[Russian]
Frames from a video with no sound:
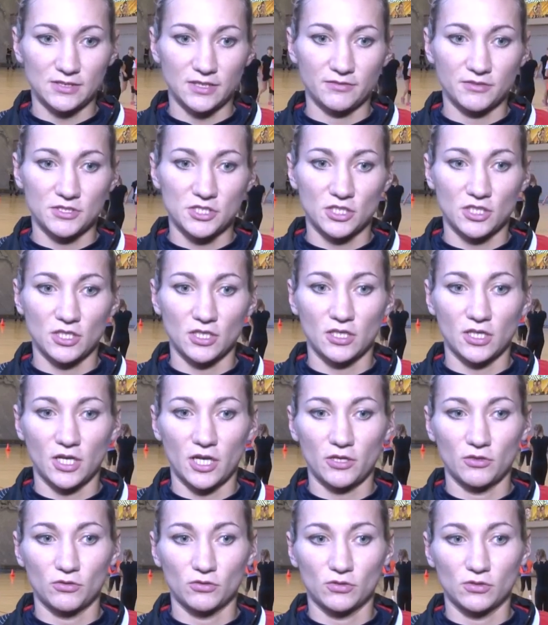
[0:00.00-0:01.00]
девочки
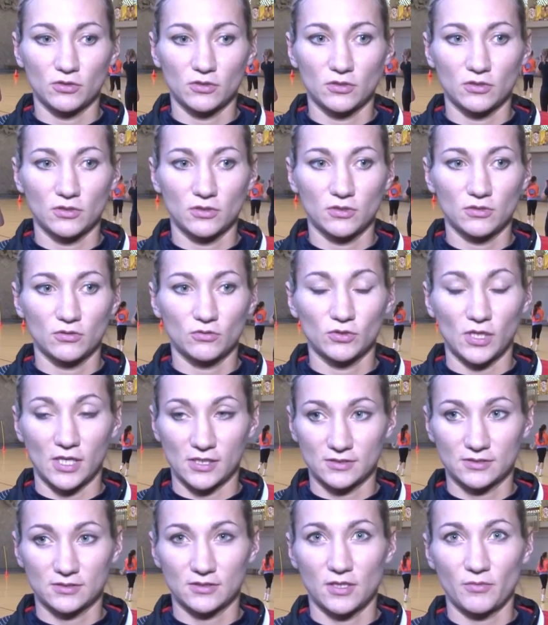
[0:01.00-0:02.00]
играют э, у
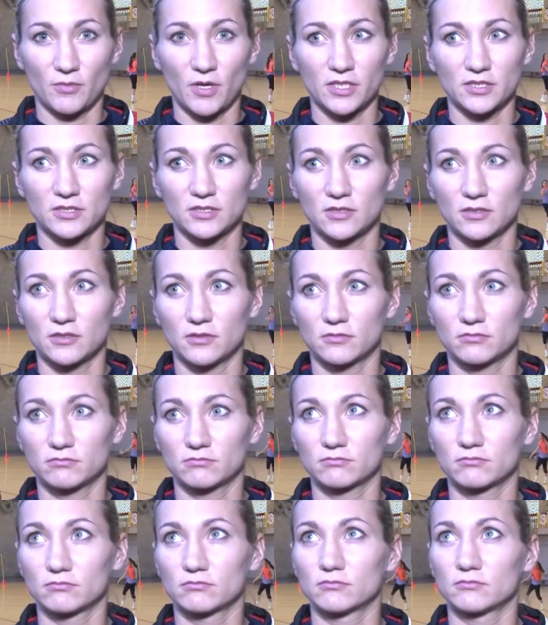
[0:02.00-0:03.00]
нас в команде
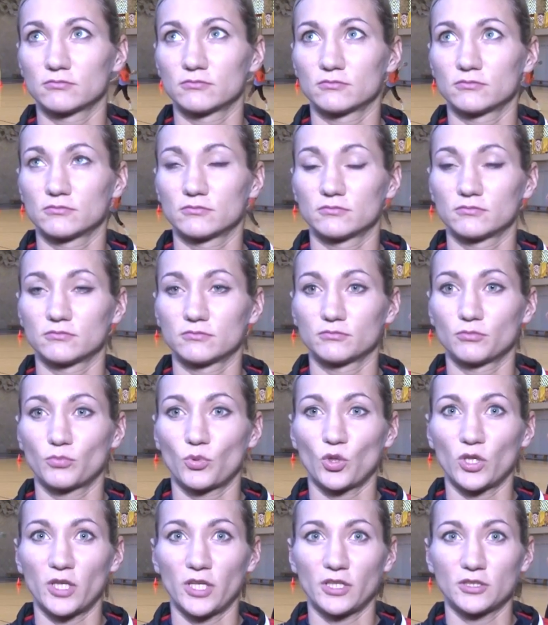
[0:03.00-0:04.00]

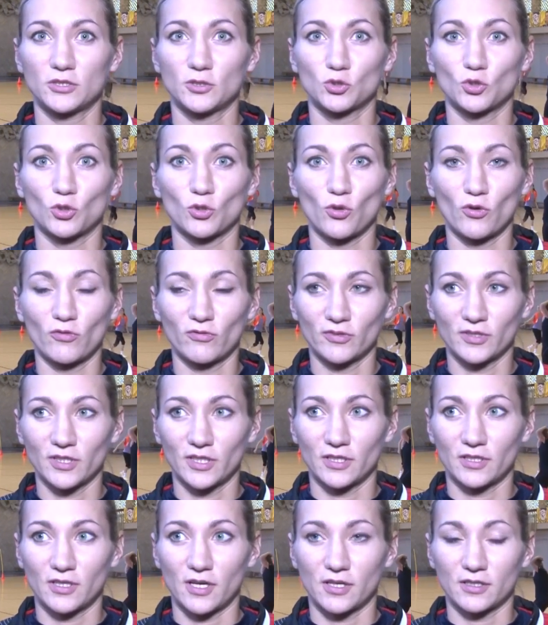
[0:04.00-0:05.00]
более
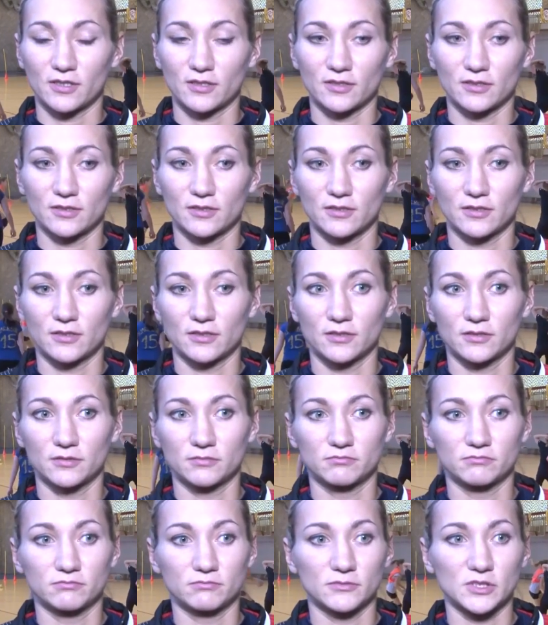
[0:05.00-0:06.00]
титулованные, как
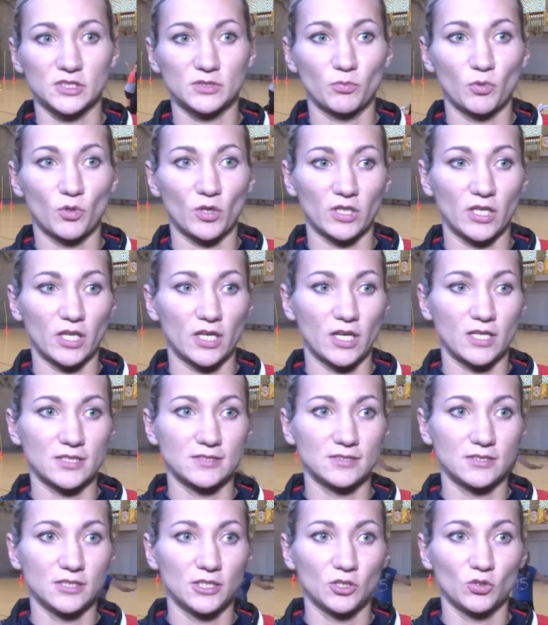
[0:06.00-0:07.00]
э, сборная
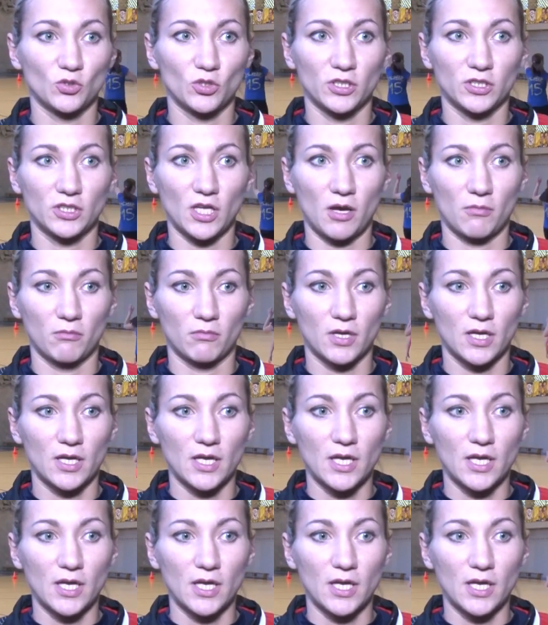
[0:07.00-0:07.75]
России, но и там.